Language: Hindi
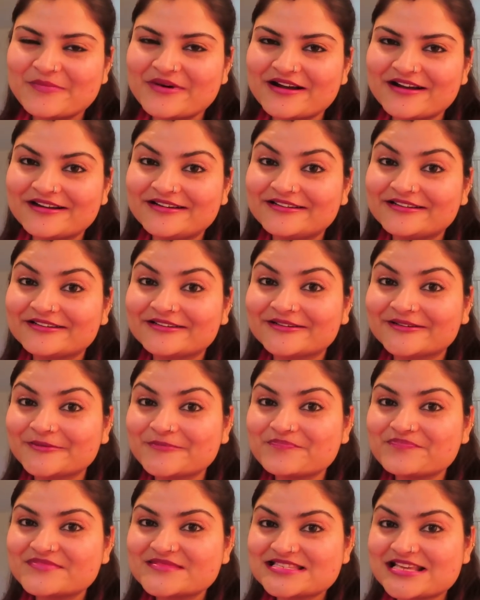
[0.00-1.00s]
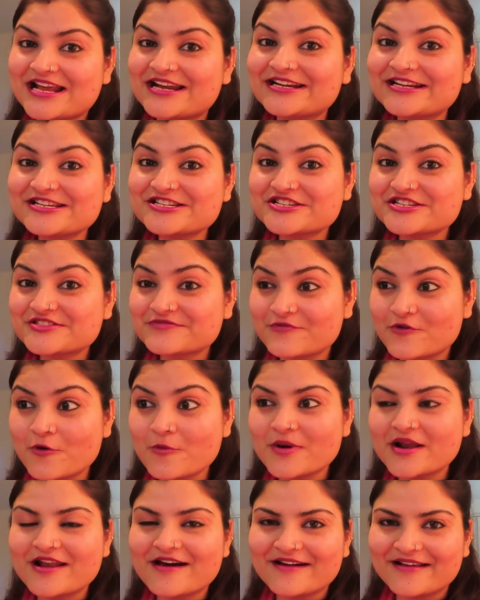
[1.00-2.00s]
बट uh, सारी डिशेस
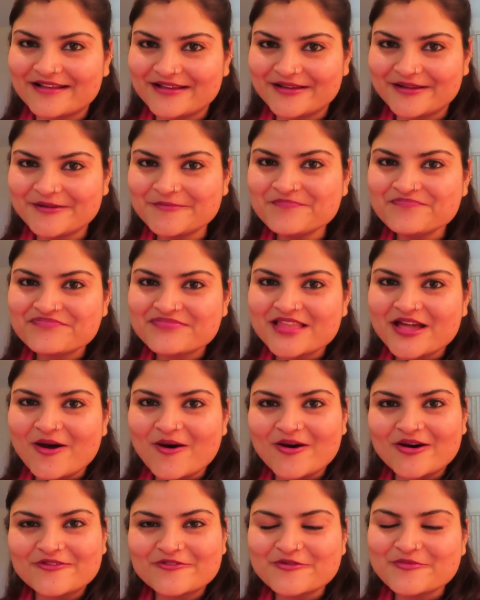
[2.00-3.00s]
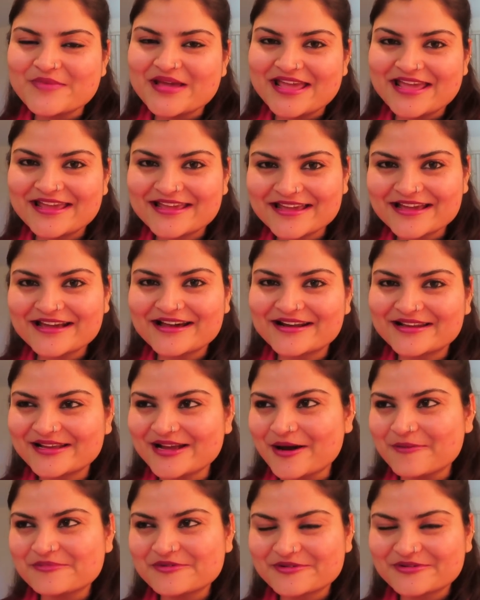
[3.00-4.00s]
वो बना रहे हैं और वो मैं एक एक
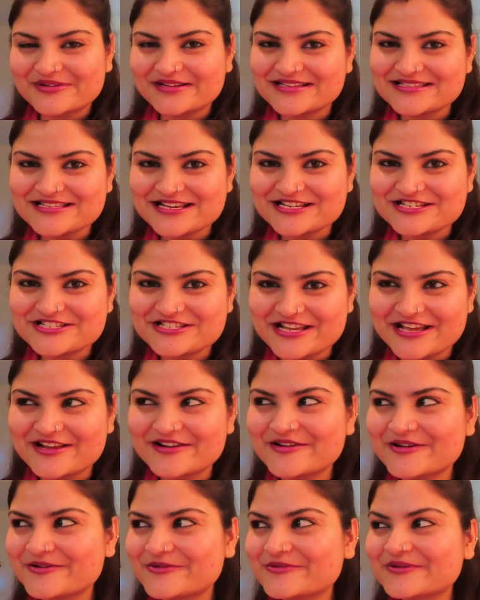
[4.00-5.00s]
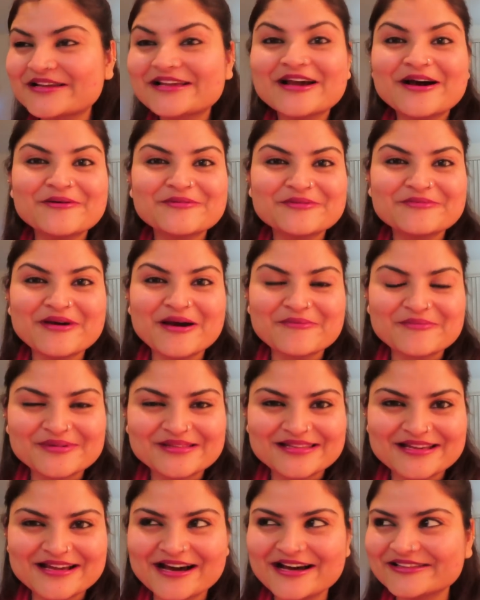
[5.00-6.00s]
करके आप लोगों के साथ शेयर करूंगी अभी मैं
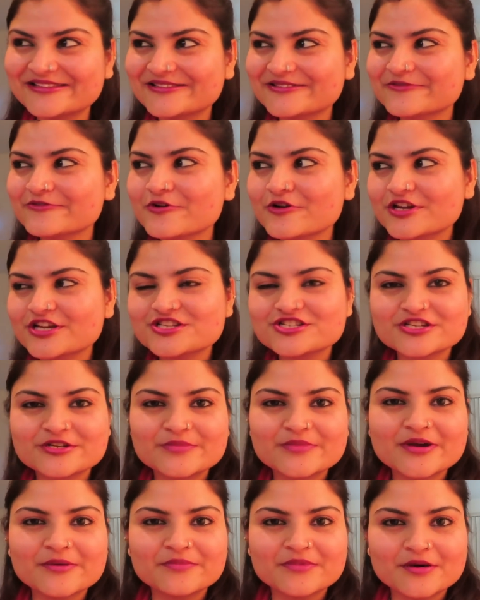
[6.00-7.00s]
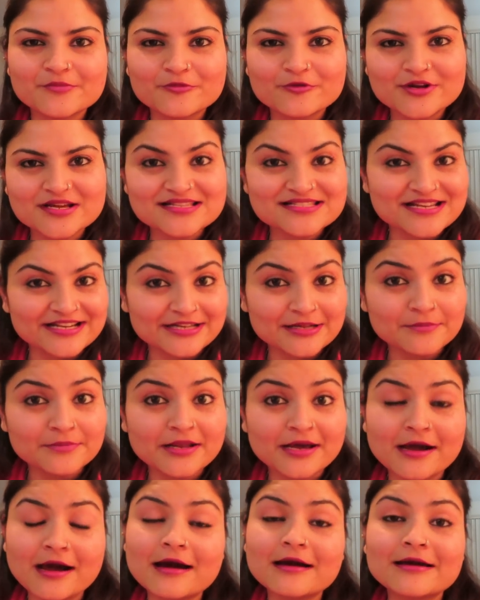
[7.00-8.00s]
आपको दिखाती हूँ वो किचन में अपना पूरा सेटअप
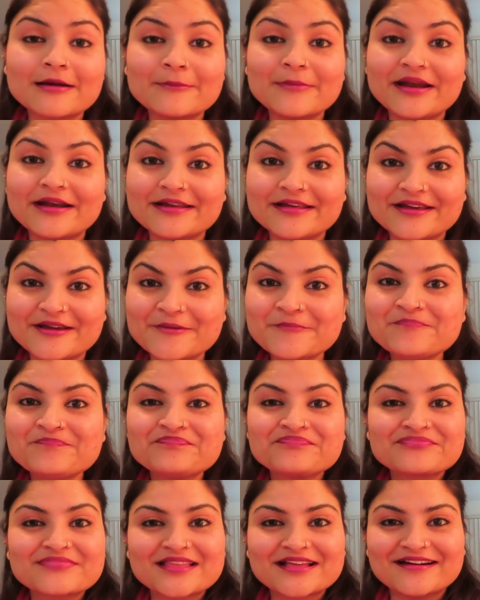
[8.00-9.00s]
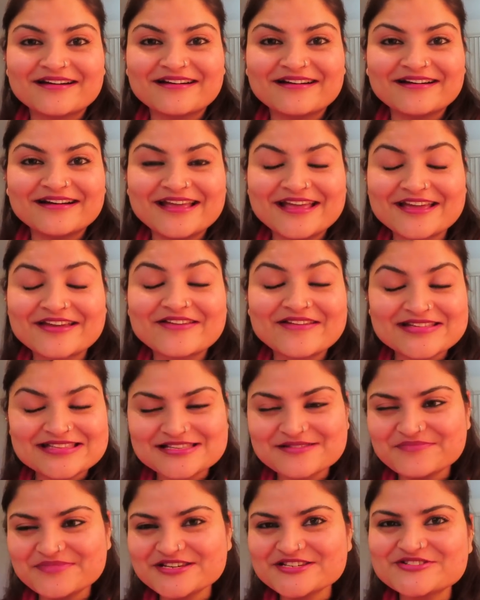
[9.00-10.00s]
लगा कर बैठे हैं एक
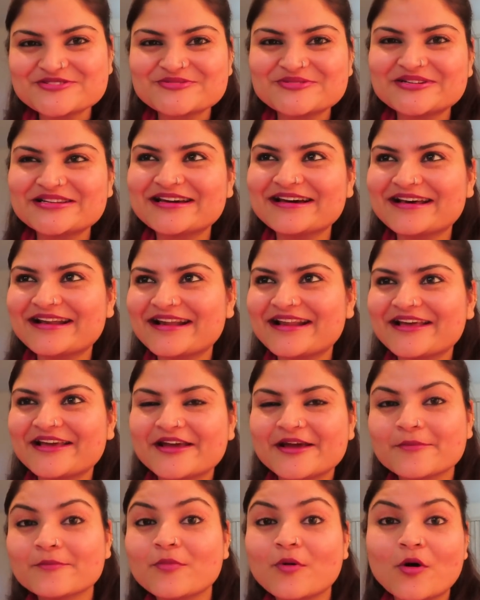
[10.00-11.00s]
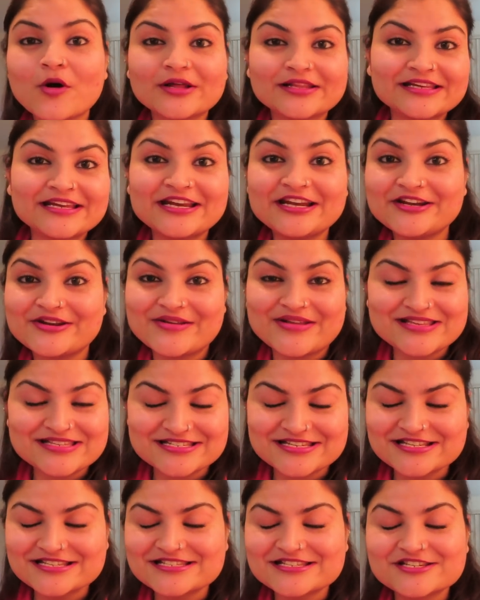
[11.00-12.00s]
रेसिपी शूट कर रहे हैं बहुत ही
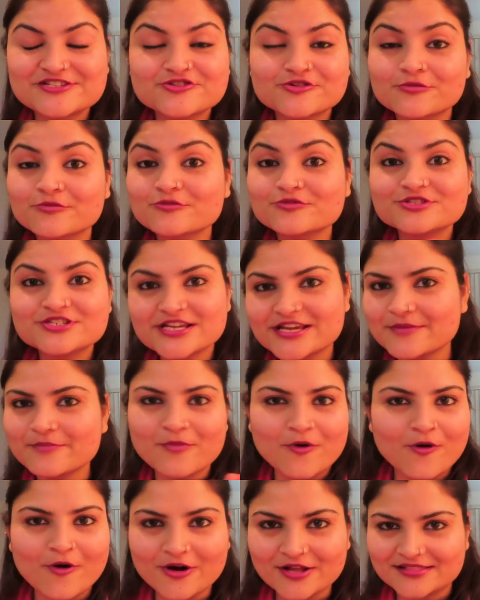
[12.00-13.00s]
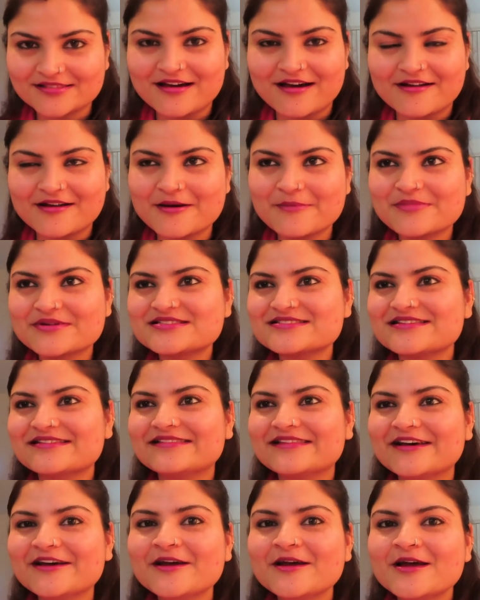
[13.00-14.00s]
इंटरेस्टिंग सी जो मुझे बहुत खाना
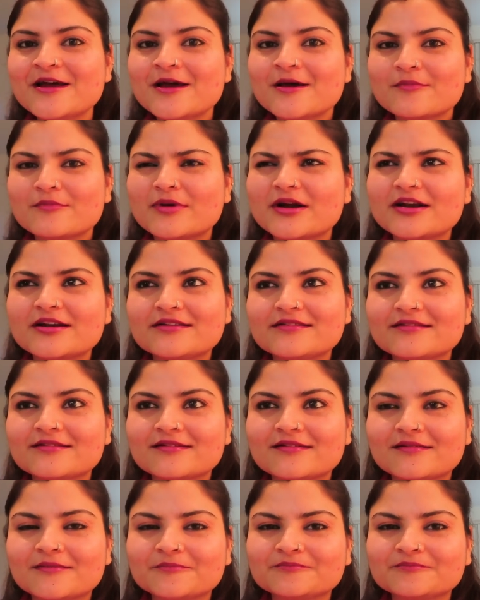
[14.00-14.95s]
पसंद है बट